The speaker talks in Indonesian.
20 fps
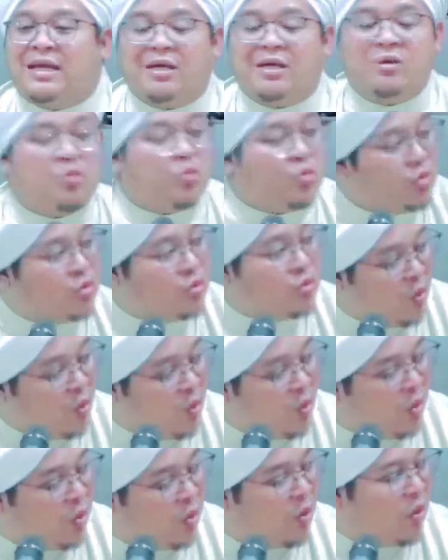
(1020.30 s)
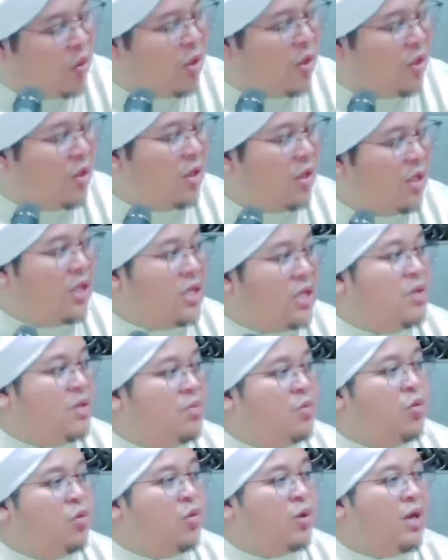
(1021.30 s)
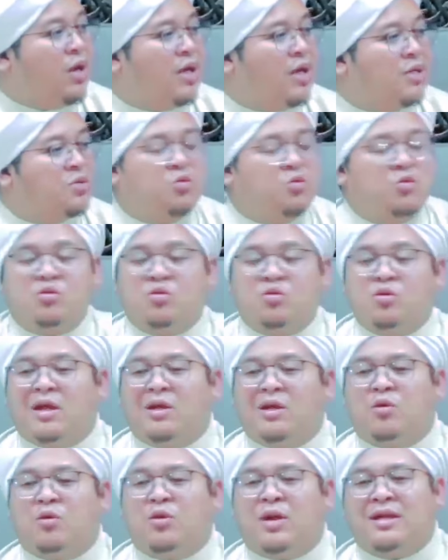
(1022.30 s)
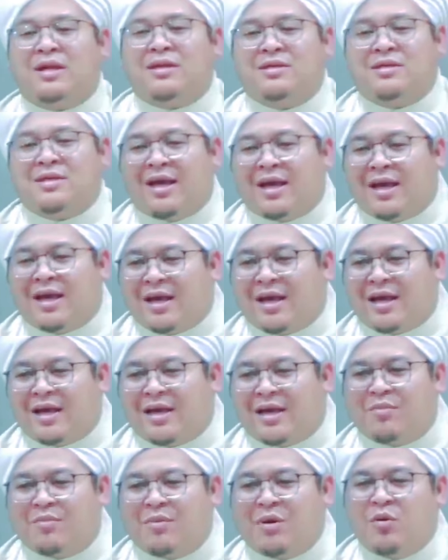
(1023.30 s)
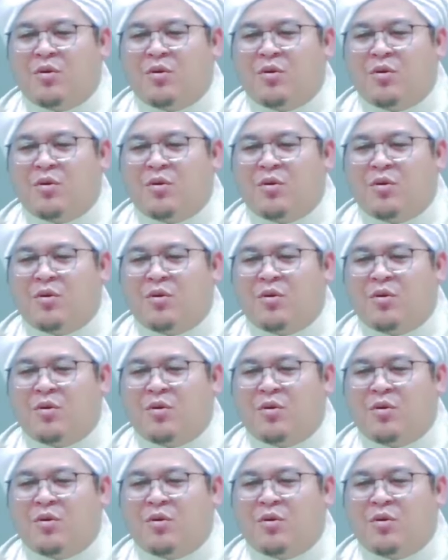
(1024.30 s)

dasar katuju ini menurang katuju tuh lalu rancak